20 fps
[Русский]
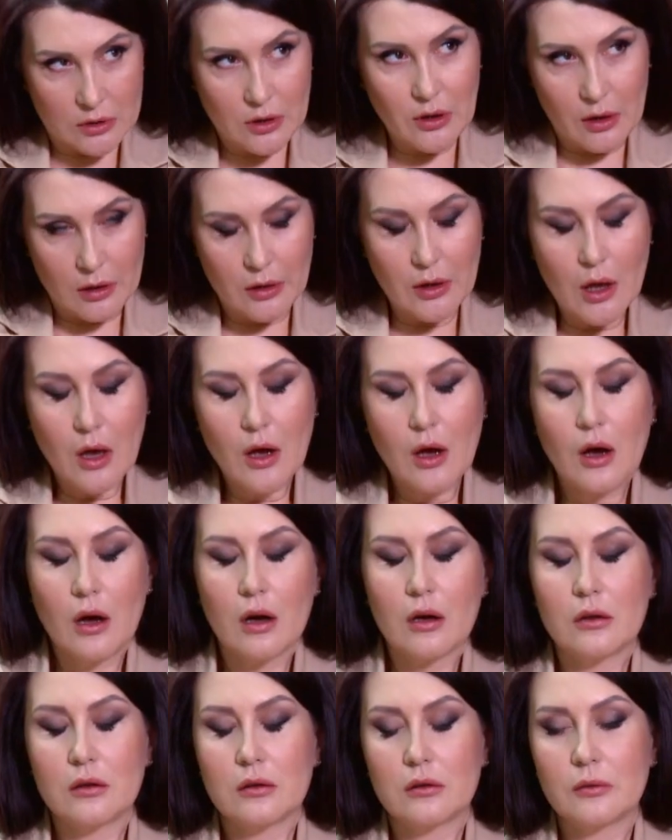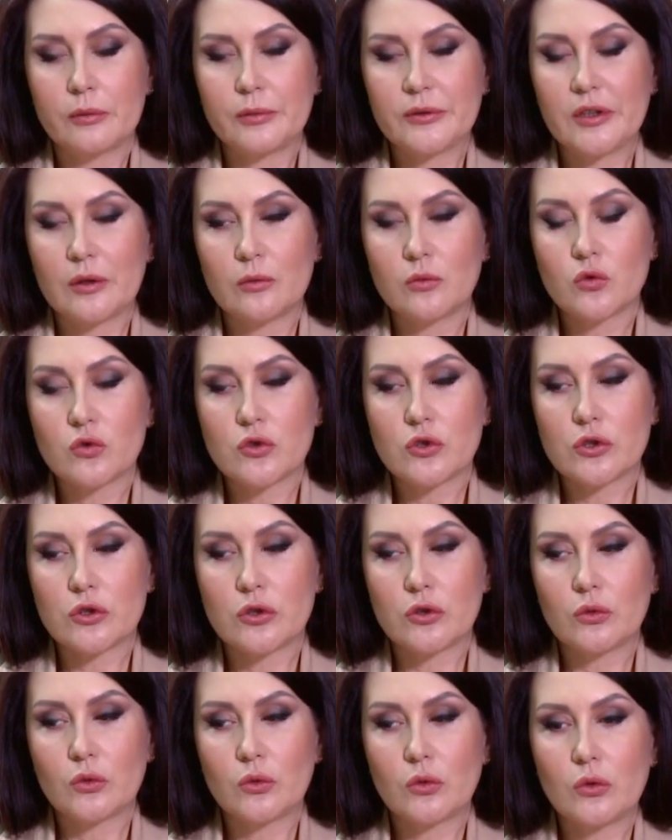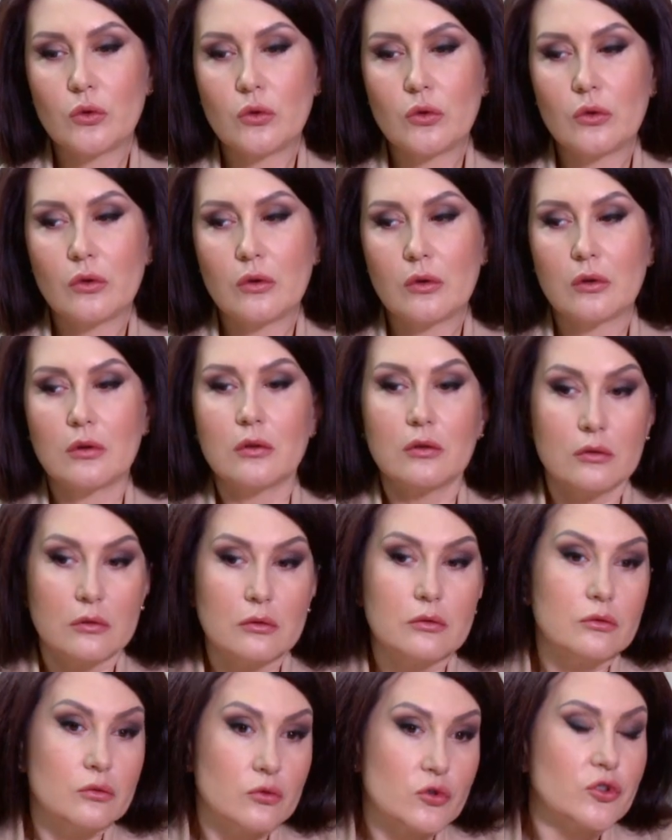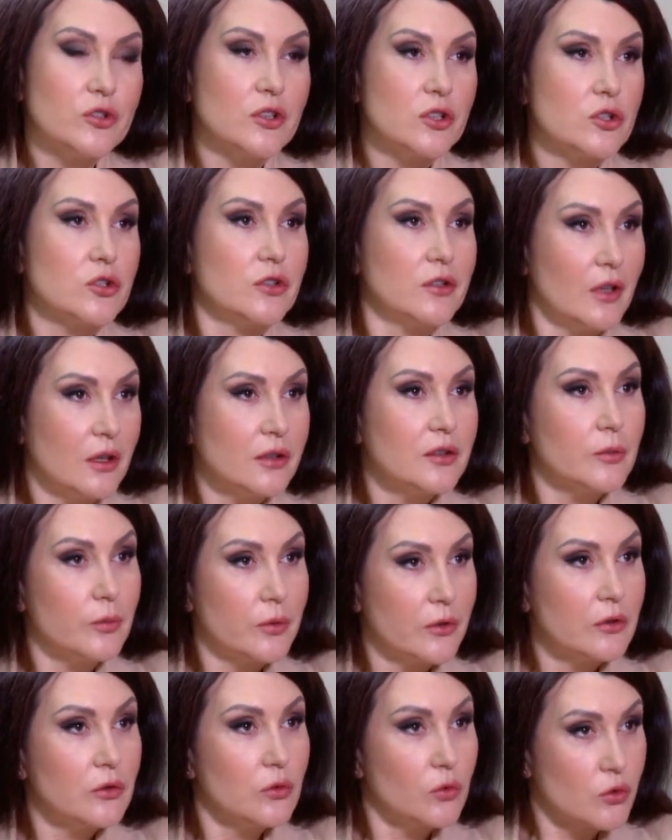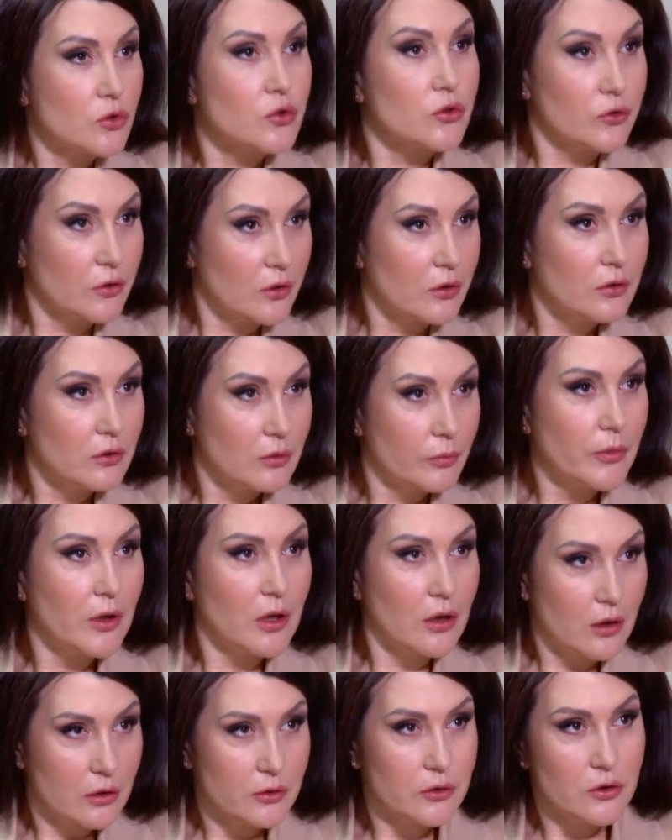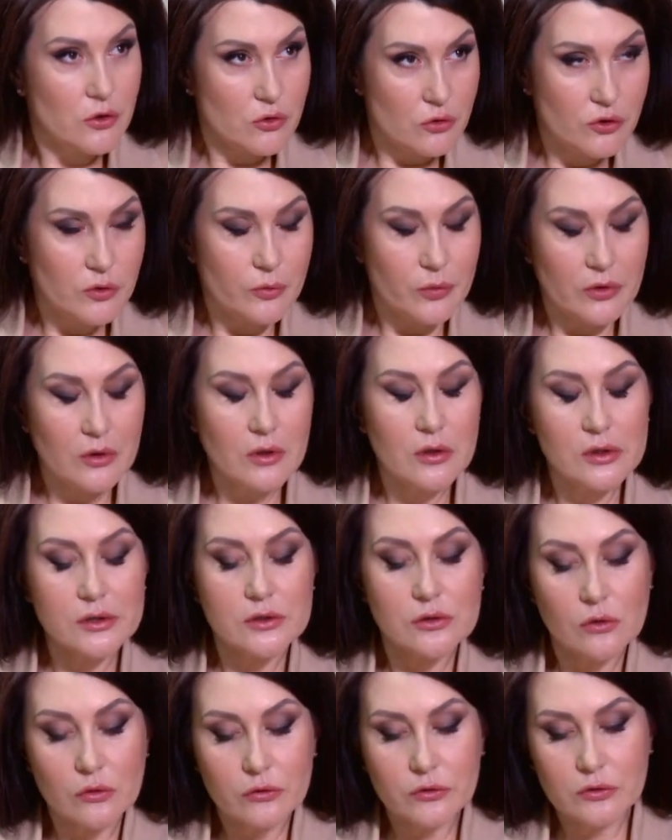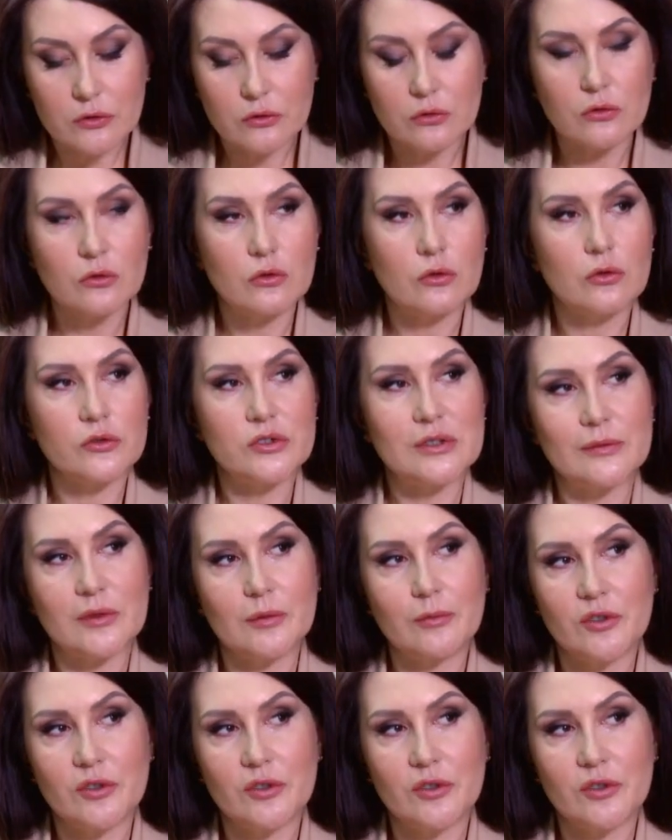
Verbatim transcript: да, э, потому что уже даже и дата предложена, пока она еще не проголосована, но тем не